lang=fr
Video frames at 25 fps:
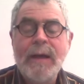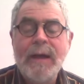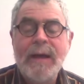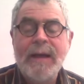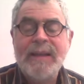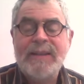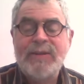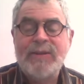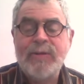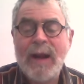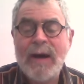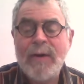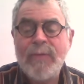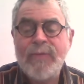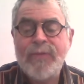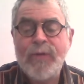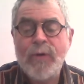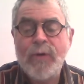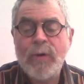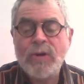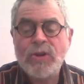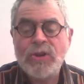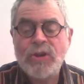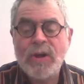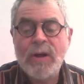Et cela
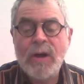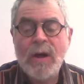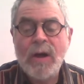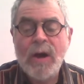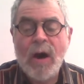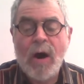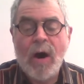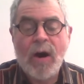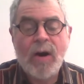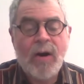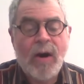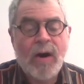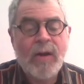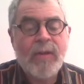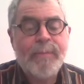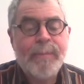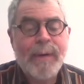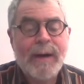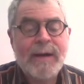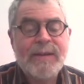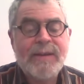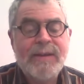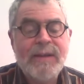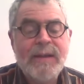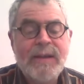forge en grande
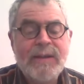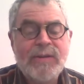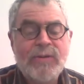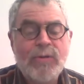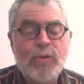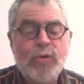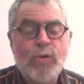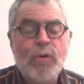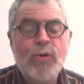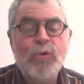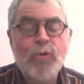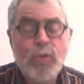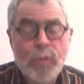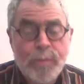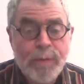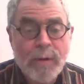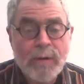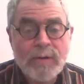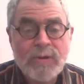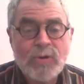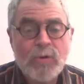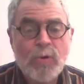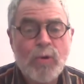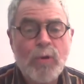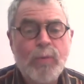partie ce que nous
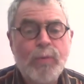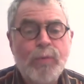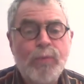pensons